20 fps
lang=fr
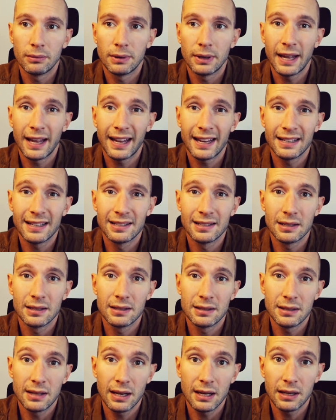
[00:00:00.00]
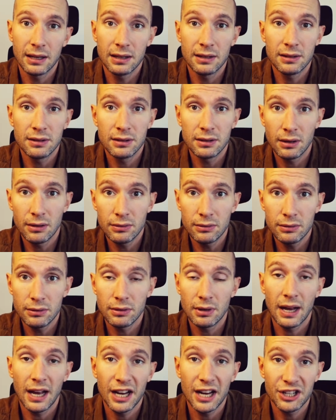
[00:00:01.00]
ex stake
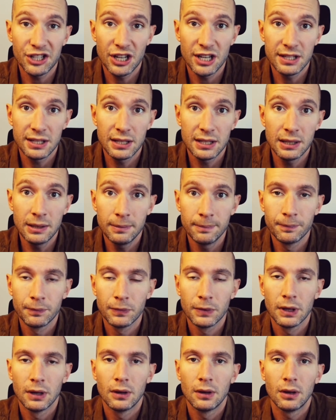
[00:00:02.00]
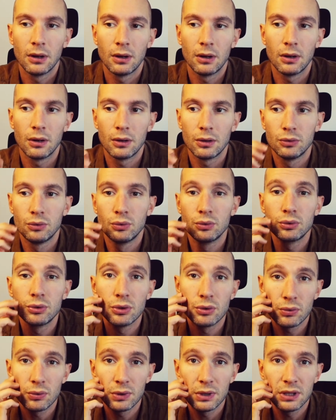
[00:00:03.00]
instance HSI. donc
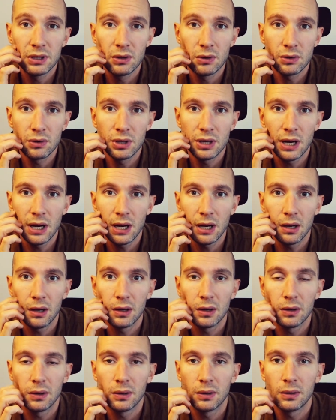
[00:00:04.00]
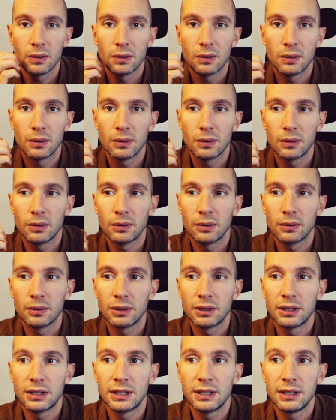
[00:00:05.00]
ce sont des enchères
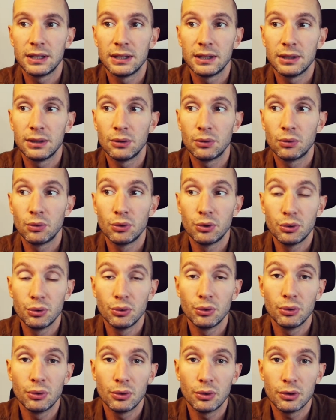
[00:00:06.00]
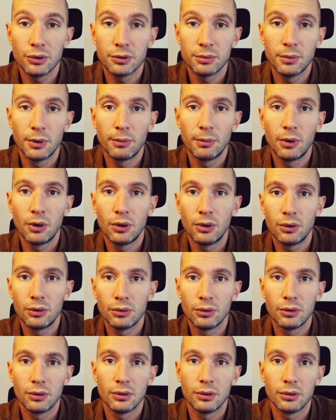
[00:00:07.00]
qui ont lieu en ce moment
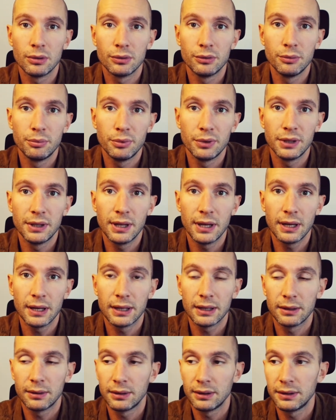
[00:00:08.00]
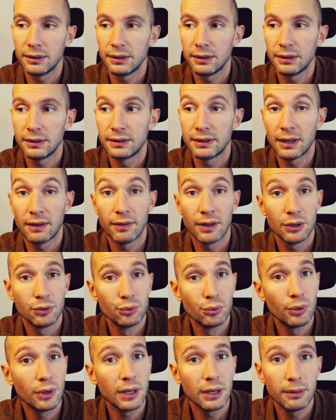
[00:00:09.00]
depuis hier et ça va
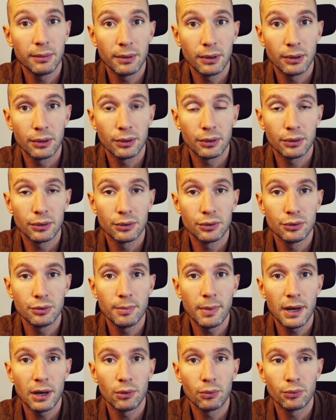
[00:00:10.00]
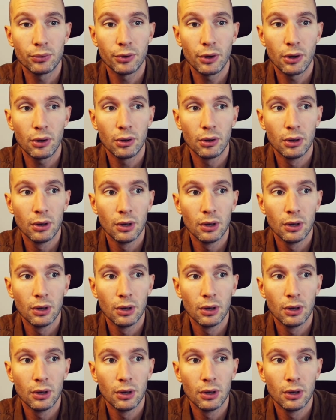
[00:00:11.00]
durer super longtemps